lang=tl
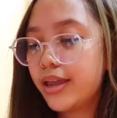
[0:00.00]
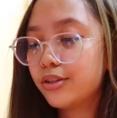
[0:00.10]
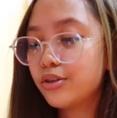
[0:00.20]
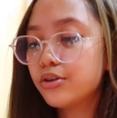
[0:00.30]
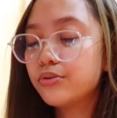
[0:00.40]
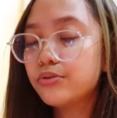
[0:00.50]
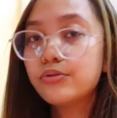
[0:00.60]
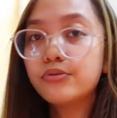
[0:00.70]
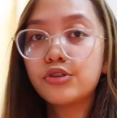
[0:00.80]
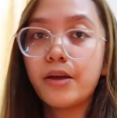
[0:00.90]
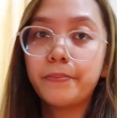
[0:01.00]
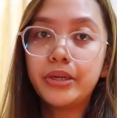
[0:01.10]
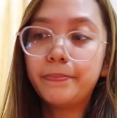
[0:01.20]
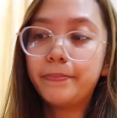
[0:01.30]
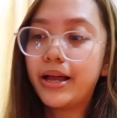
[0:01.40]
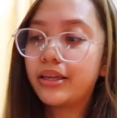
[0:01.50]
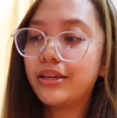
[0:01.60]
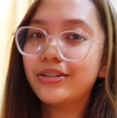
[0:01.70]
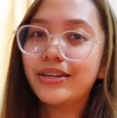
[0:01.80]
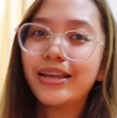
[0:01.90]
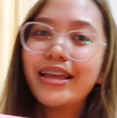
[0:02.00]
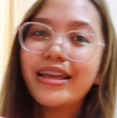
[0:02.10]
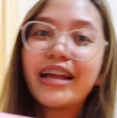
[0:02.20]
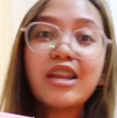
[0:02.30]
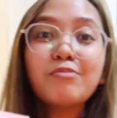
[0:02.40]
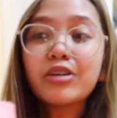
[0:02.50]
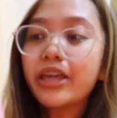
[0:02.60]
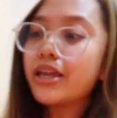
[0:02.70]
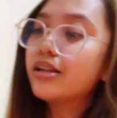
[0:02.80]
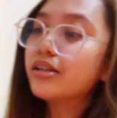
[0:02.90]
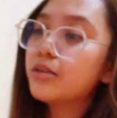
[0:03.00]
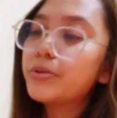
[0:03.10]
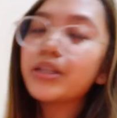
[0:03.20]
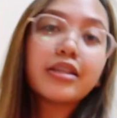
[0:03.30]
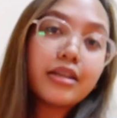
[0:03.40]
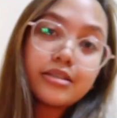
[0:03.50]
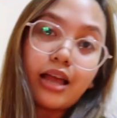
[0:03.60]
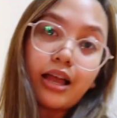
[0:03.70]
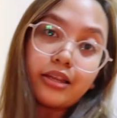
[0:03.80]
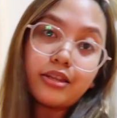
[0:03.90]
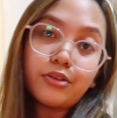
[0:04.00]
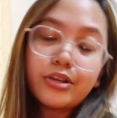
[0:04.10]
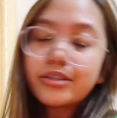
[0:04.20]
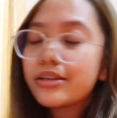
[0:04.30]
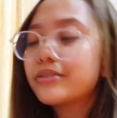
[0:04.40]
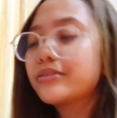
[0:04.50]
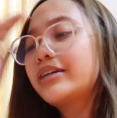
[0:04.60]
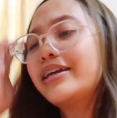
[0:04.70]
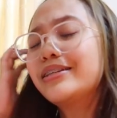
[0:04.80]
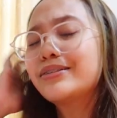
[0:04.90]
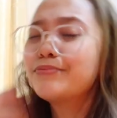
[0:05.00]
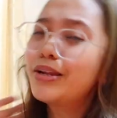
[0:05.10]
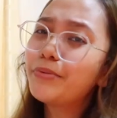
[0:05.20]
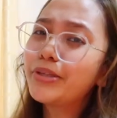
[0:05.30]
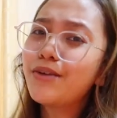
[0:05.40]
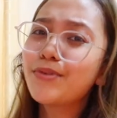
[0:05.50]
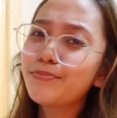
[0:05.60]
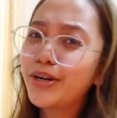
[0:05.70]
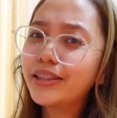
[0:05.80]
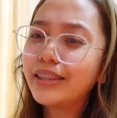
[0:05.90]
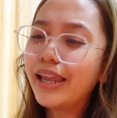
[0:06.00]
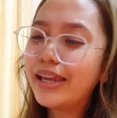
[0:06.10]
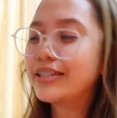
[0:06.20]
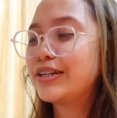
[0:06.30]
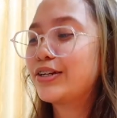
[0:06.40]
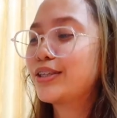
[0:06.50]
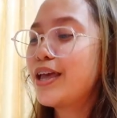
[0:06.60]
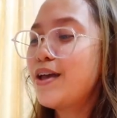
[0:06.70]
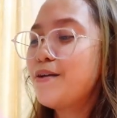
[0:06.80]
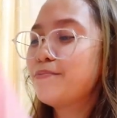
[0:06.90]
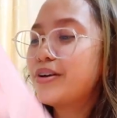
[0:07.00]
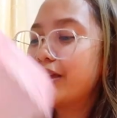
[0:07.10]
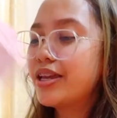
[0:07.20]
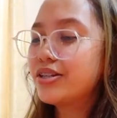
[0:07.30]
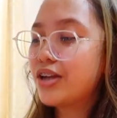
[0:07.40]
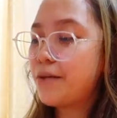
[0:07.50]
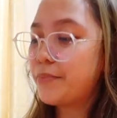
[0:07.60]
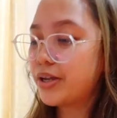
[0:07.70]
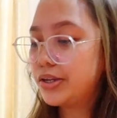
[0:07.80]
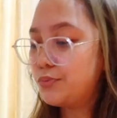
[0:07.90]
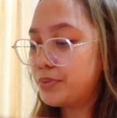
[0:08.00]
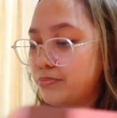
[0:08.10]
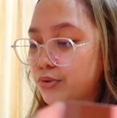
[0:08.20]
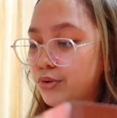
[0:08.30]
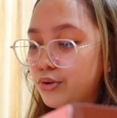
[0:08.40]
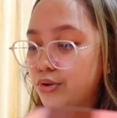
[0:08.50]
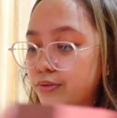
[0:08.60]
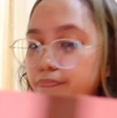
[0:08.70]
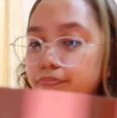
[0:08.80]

Ito yung Shopee package package. Kala mo cake lang na pinadala sa akin. Kasi, guys, malapit pang birthday. Charot. Pero ayan siya, pag inupan mo.